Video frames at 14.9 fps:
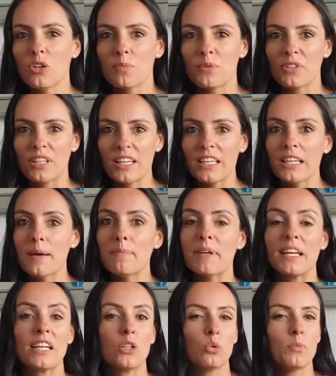de proteína
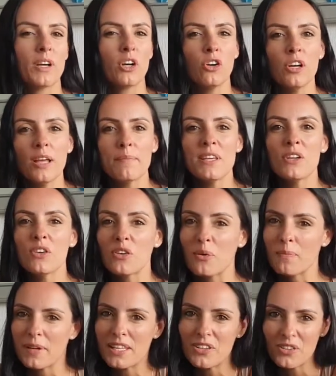para que tu mejor amigo y
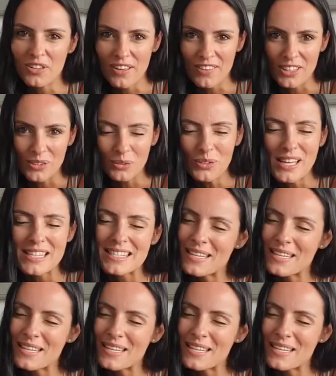compañero de aventura